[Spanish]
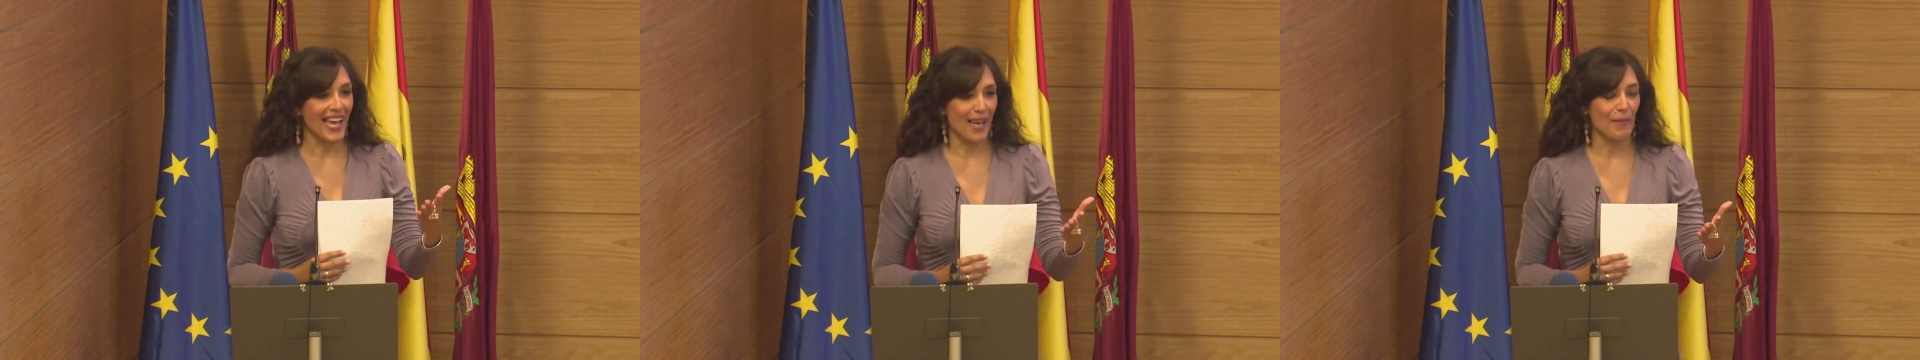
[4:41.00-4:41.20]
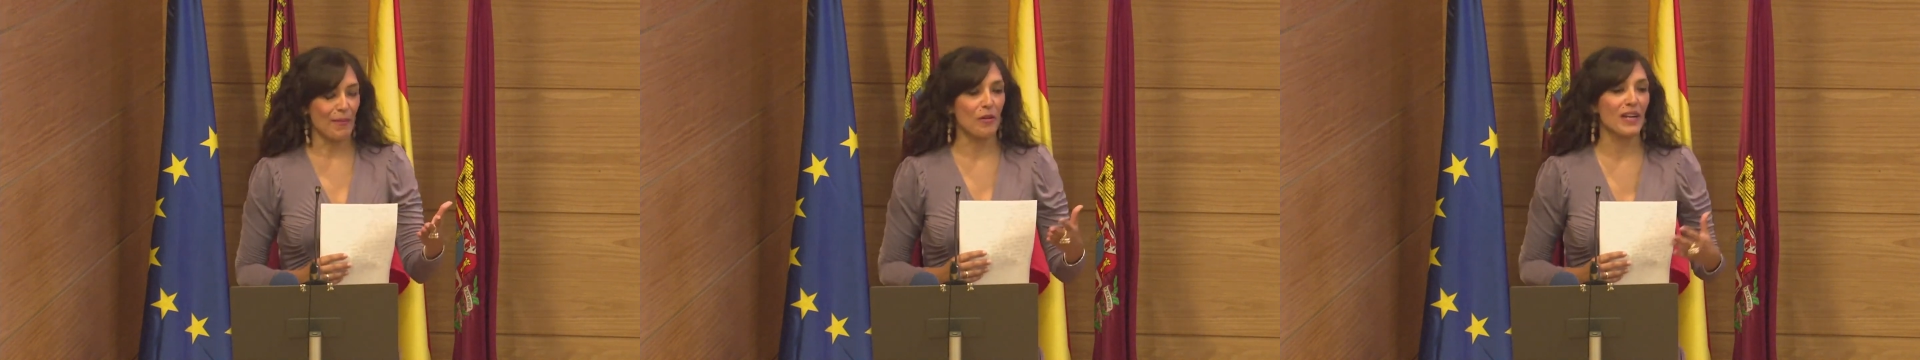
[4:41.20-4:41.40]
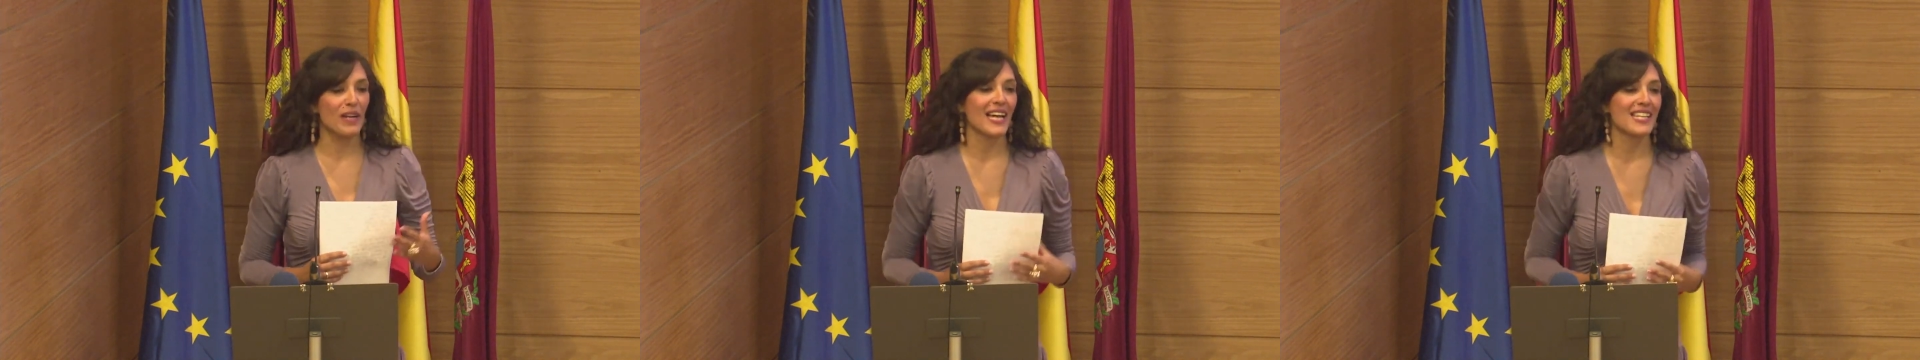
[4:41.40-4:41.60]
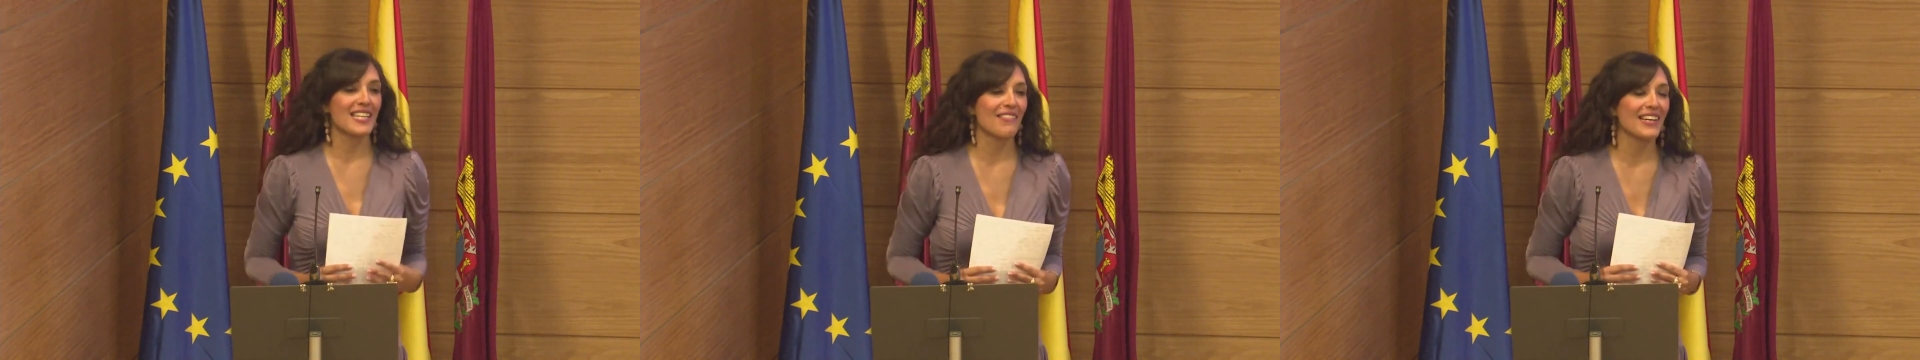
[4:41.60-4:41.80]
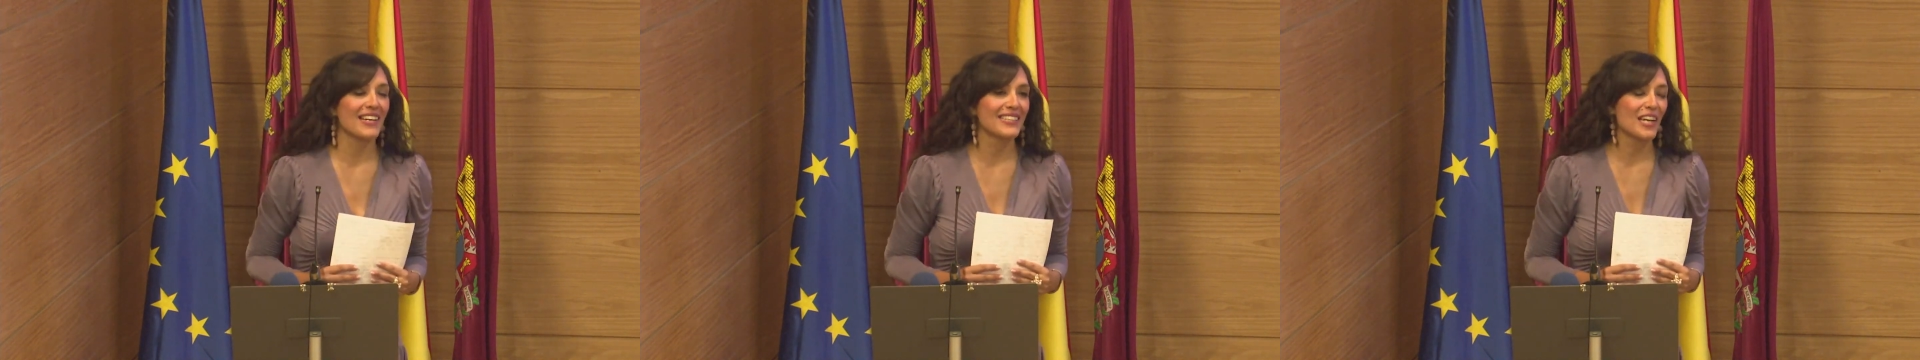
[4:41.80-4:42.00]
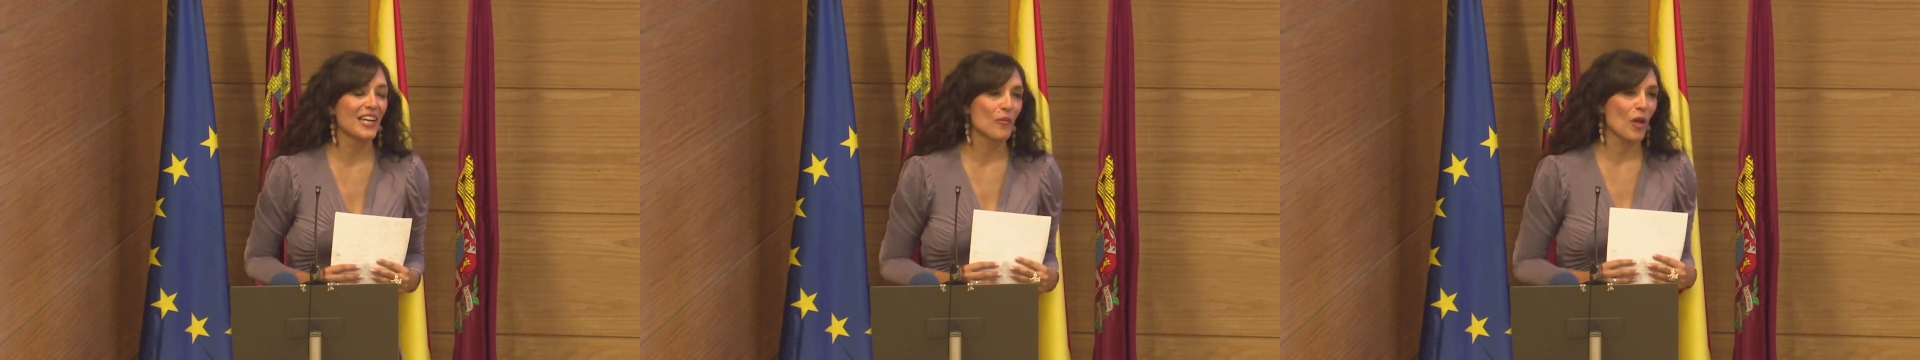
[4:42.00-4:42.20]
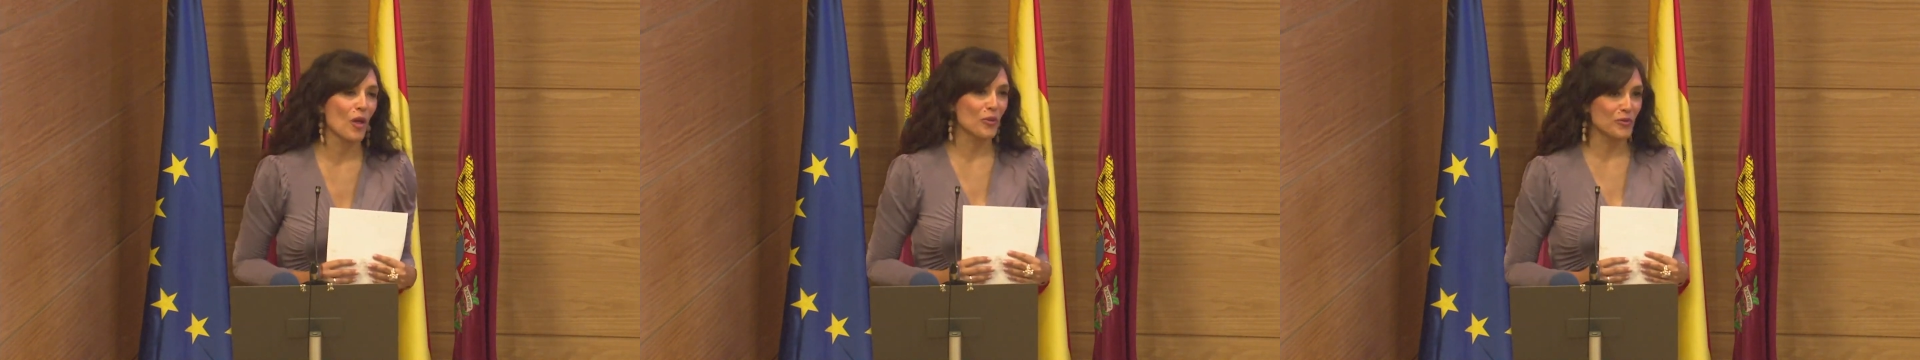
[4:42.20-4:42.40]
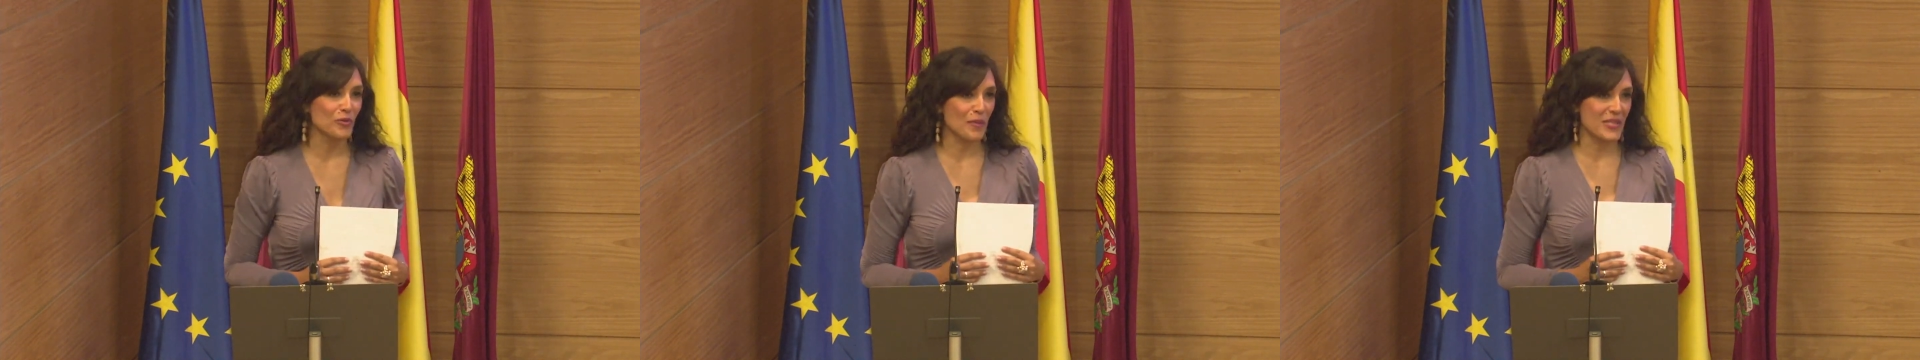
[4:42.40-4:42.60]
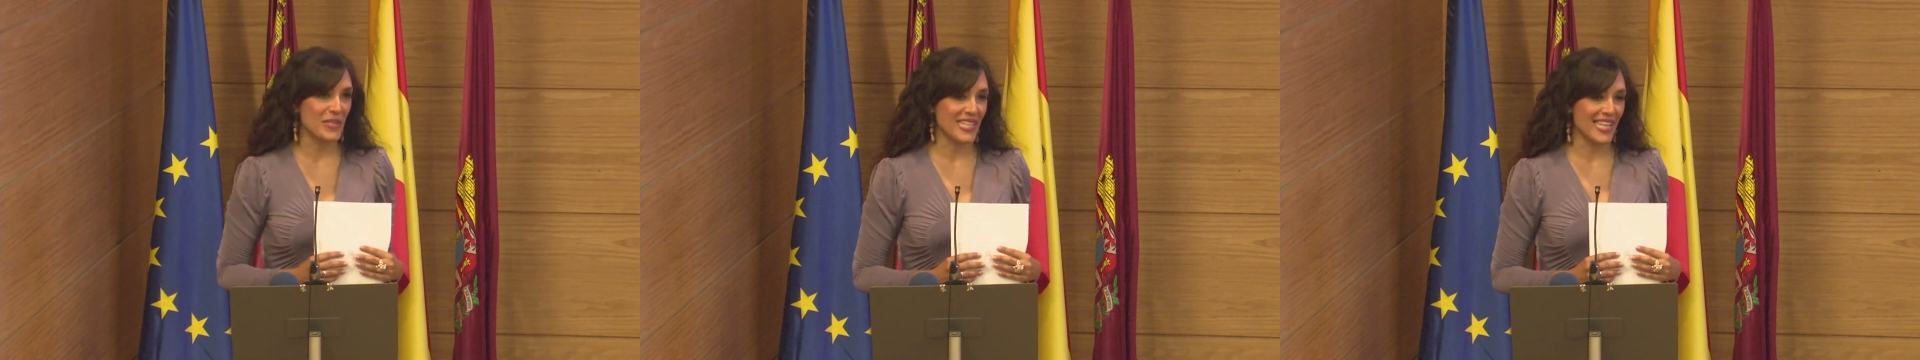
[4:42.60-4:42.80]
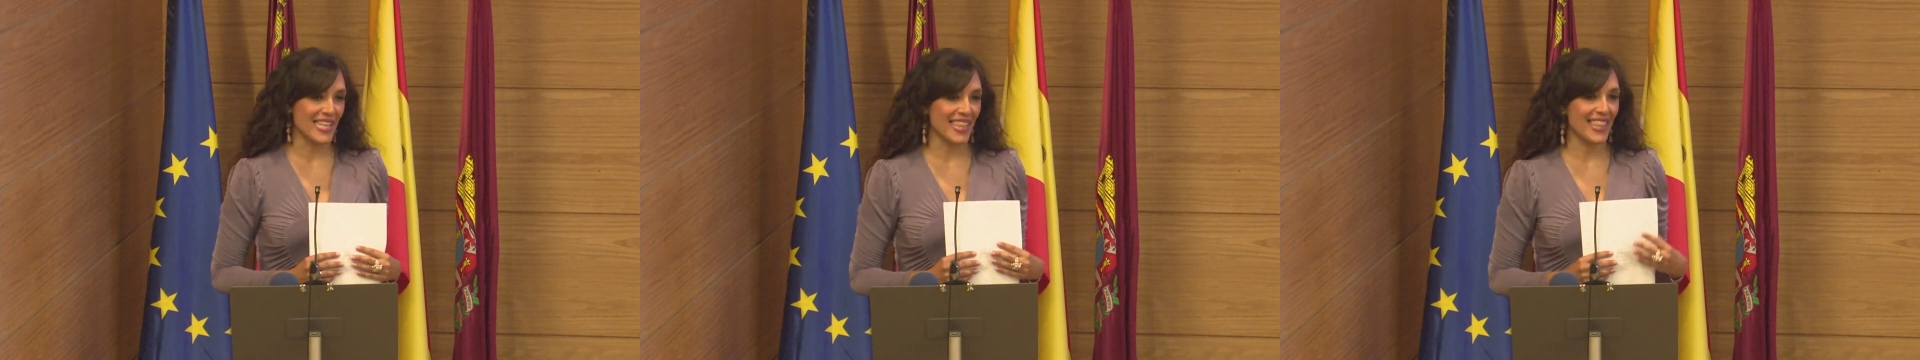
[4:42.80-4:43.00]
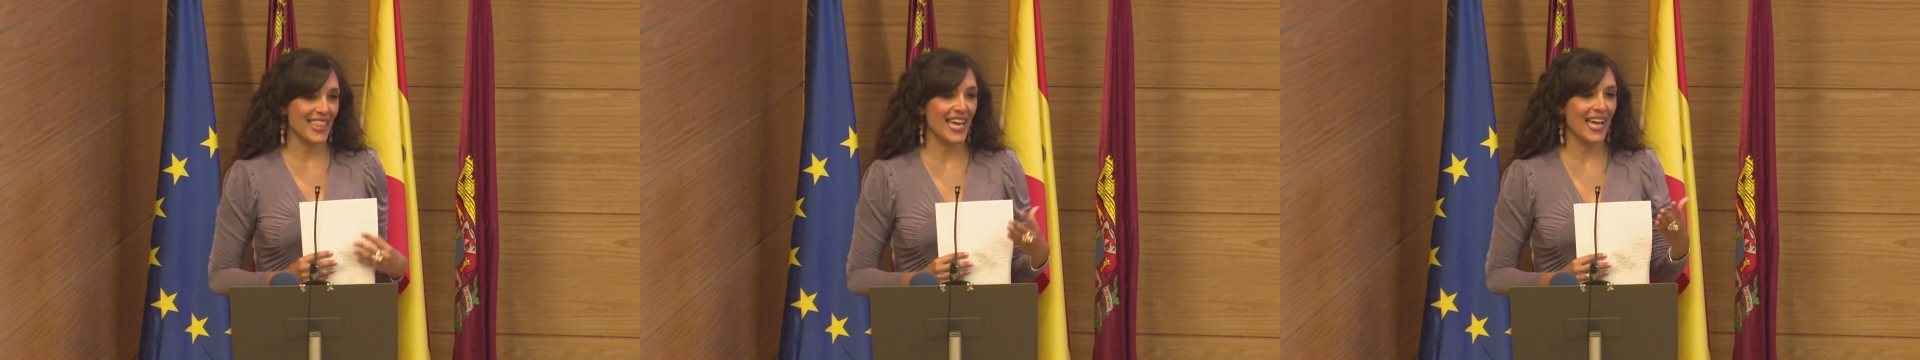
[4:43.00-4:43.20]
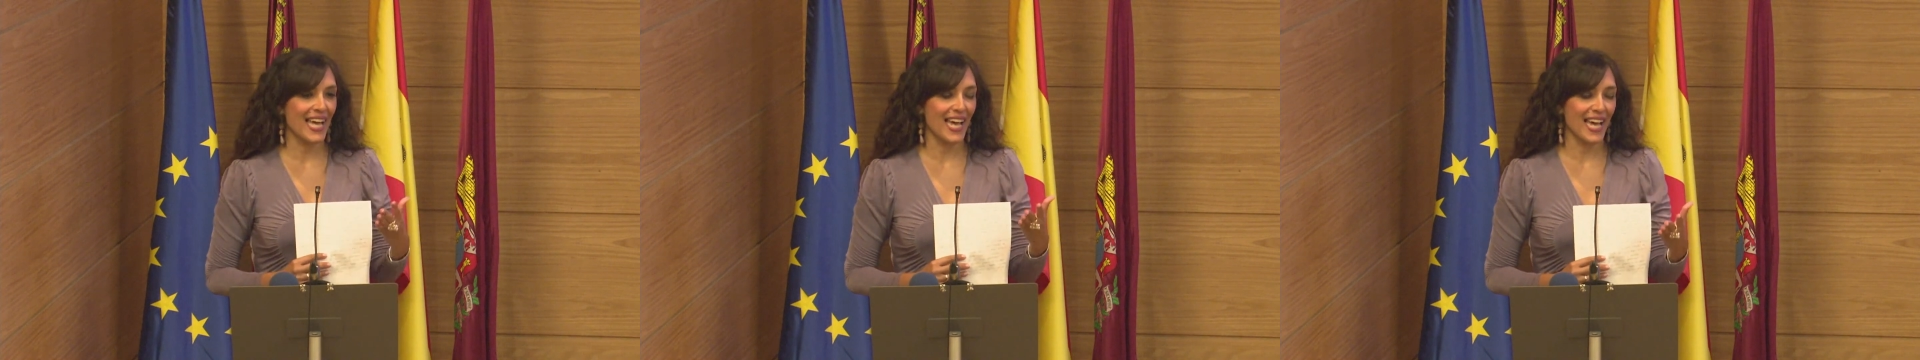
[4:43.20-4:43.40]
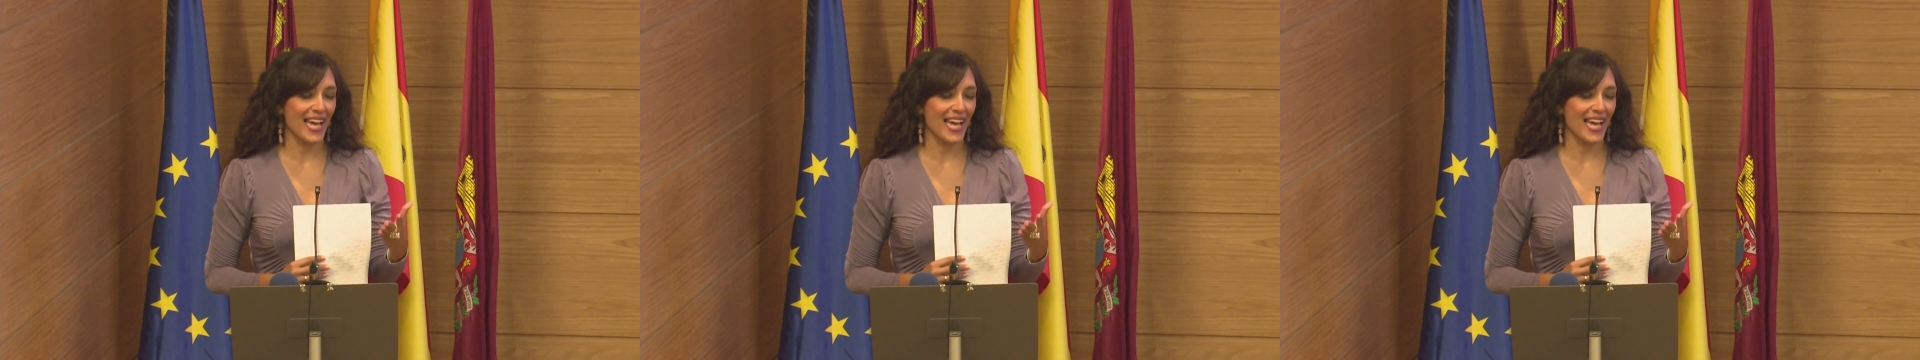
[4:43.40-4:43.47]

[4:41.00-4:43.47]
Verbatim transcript: a Manuel Cañabalte como adjunto a presidencia,